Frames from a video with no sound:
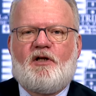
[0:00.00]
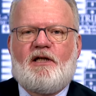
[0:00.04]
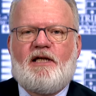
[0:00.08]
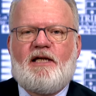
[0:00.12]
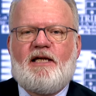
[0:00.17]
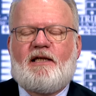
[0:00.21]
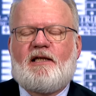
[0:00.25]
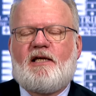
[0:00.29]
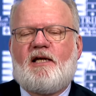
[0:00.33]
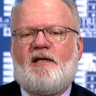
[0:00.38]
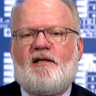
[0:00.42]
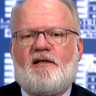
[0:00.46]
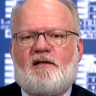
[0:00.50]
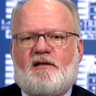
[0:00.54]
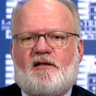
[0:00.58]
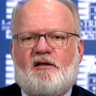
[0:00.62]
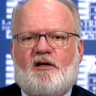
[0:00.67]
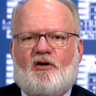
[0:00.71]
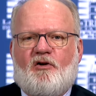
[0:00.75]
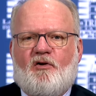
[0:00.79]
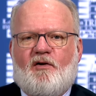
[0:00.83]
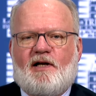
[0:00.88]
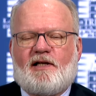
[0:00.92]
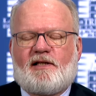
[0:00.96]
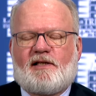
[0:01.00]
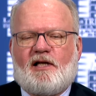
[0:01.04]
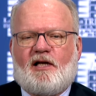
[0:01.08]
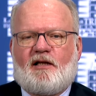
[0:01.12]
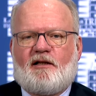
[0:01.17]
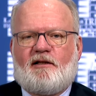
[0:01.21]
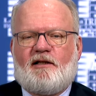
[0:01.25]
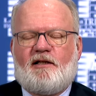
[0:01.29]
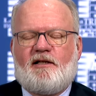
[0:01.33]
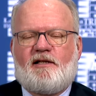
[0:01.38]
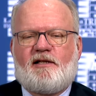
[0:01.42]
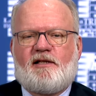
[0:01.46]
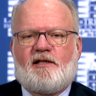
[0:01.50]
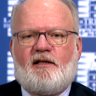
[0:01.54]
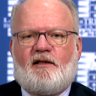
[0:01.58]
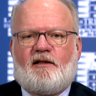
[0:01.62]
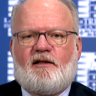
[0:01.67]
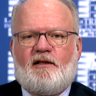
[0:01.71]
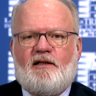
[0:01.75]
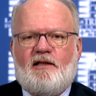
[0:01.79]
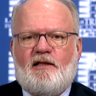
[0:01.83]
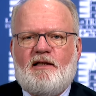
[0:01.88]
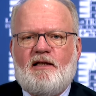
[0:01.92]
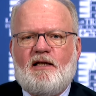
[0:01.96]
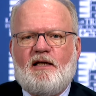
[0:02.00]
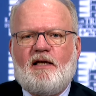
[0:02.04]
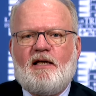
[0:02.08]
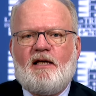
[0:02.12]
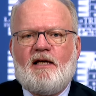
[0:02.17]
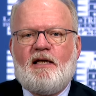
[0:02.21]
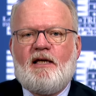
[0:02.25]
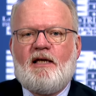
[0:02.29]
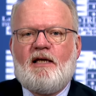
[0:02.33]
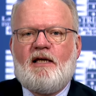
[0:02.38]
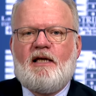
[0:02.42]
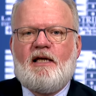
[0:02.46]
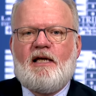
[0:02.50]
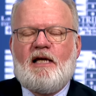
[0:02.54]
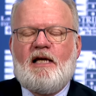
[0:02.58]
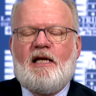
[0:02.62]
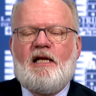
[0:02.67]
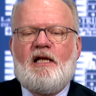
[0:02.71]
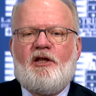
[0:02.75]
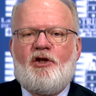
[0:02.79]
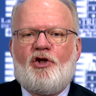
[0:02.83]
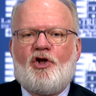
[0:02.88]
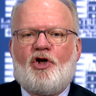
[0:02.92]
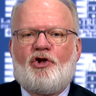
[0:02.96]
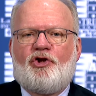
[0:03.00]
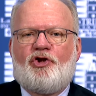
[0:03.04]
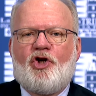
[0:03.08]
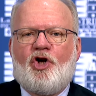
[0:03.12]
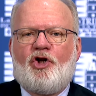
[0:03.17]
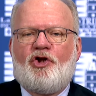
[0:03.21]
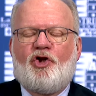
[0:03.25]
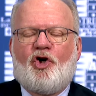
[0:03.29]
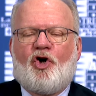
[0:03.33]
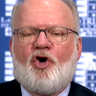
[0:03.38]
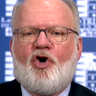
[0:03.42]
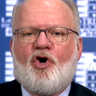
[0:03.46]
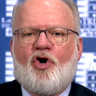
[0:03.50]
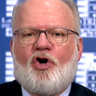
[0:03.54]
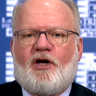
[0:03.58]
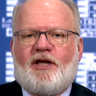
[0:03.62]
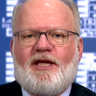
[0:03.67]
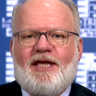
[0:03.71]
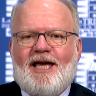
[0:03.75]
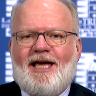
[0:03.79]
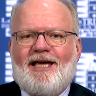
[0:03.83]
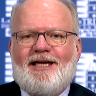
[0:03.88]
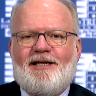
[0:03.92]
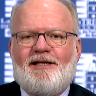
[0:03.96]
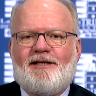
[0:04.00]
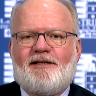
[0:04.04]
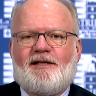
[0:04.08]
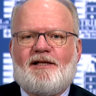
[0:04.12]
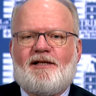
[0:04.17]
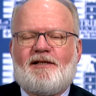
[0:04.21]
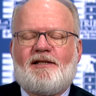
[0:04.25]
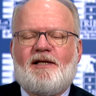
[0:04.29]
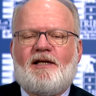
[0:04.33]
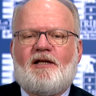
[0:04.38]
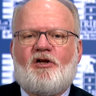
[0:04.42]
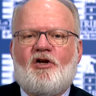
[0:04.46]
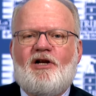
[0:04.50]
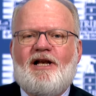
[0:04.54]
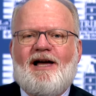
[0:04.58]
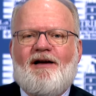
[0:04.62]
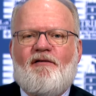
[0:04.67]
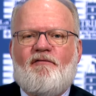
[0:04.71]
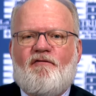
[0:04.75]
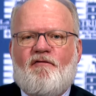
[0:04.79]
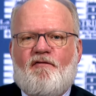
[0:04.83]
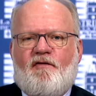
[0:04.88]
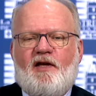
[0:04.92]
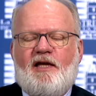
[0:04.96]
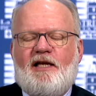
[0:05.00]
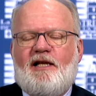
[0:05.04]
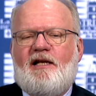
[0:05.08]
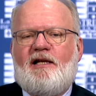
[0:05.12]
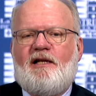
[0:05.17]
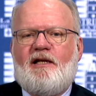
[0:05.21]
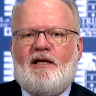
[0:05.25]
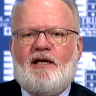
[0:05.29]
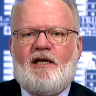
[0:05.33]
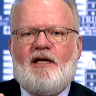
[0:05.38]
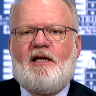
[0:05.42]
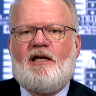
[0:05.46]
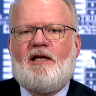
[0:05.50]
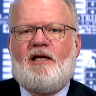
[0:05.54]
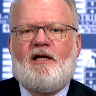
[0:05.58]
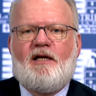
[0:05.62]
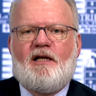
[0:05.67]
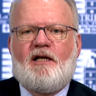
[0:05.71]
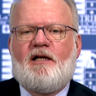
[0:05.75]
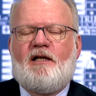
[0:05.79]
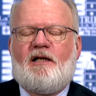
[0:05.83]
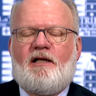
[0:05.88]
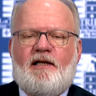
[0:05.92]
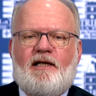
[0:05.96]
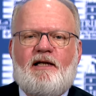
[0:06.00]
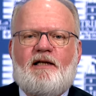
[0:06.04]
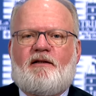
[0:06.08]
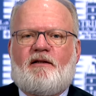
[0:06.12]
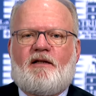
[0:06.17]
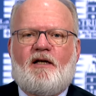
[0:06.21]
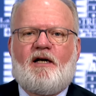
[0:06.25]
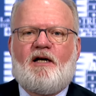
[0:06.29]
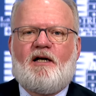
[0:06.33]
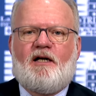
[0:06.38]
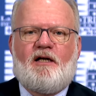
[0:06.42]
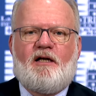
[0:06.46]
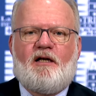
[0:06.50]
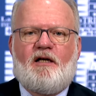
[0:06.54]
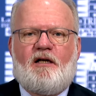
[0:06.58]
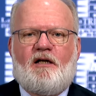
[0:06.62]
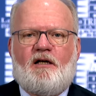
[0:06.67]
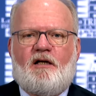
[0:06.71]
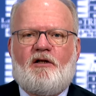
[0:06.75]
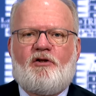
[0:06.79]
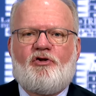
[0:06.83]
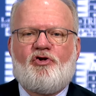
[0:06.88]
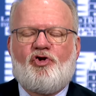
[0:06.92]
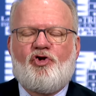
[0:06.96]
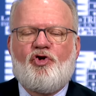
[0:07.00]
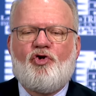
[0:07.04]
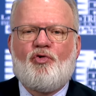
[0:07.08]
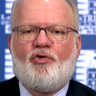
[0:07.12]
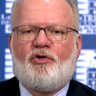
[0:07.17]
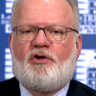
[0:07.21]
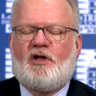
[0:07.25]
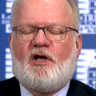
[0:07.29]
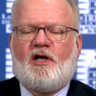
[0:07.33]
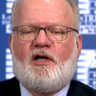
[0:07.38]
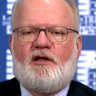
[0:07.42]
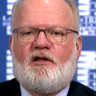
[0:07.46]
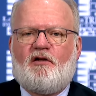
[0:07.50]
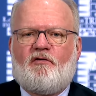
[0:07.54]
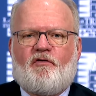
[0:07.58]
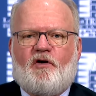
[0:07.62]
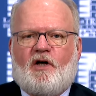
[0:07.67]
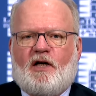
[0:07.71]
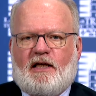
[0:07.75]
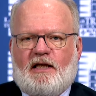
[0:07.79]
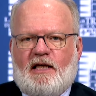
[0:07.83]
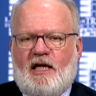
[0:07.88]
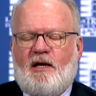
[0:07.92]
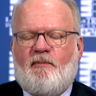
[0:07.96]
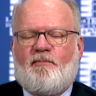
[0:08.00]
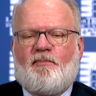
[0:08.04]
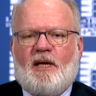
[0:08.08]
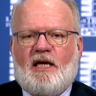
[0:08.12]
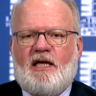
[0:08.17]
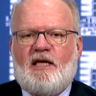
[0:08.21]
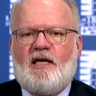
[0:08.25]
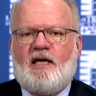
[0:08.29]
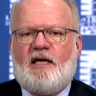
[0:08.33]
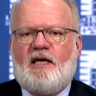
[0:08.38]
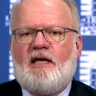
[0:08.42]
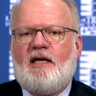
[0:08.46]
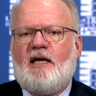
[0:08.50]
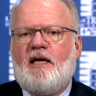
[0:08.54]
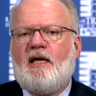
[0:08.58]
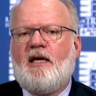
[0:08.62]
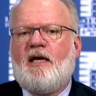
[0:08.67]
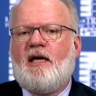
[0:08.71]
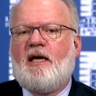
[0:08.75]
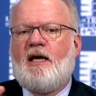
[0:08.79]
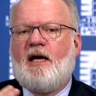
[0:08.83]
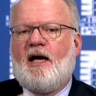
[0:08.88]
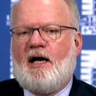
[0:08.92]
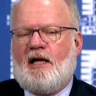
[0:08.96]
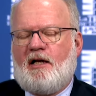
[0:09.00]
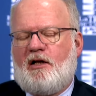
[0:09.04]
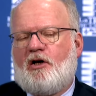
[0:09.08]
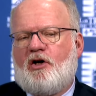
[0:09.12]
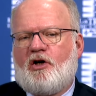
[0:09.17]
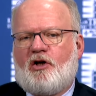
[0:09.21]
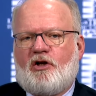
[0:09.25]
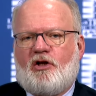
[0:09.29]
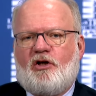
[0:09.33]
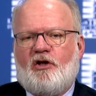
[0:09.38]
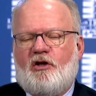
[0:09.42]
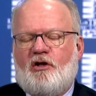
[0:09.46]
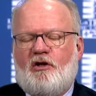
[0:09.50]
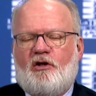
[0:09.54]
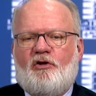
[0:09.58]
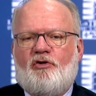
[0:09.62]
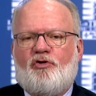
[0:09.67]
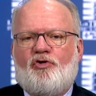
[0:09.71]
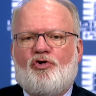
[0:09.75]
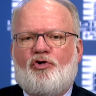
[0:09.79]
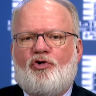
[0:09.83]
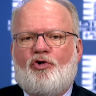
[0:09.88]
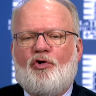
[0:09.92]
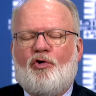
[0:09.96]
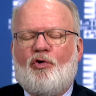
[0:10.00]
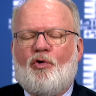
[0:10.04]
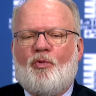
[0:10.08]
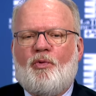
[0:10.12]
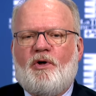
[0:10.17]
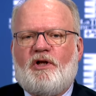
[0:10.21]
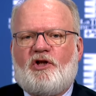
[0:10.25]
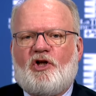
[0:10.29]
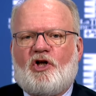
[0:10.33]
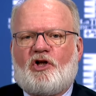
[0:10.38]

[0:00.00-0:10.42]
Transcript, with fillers: les Kings seront à Salt Lake City. Ils ne donneront rien. C'est-à-dire que la ville et euh, l'État du Utah ne vont rien payer alors que du 2 au 8